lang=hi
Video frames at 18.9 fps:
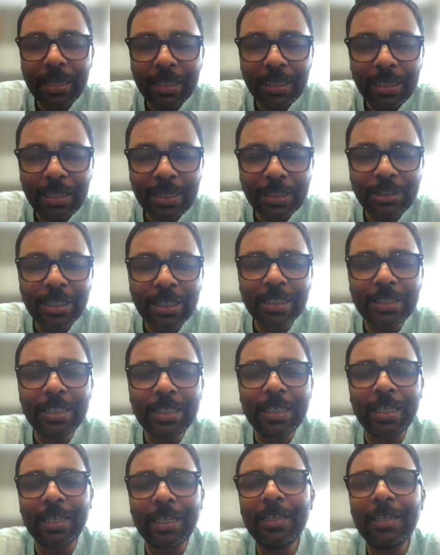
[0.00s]
कार्य
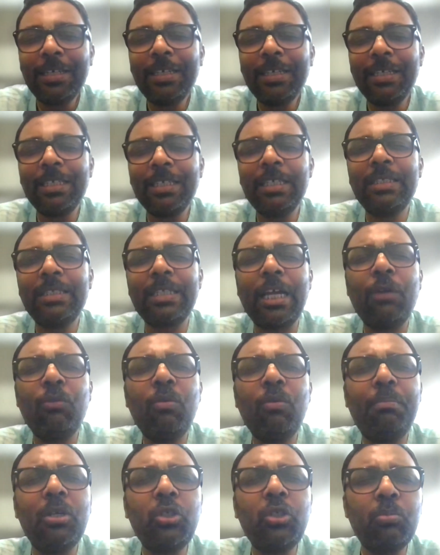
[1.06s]
रचाते हैं ठीक है चाहे
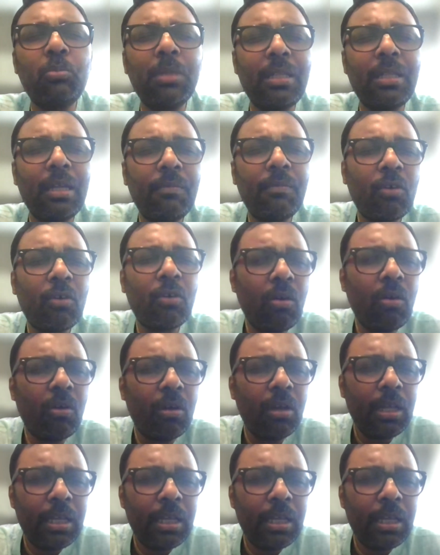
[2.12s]
वो भीष्म देव हो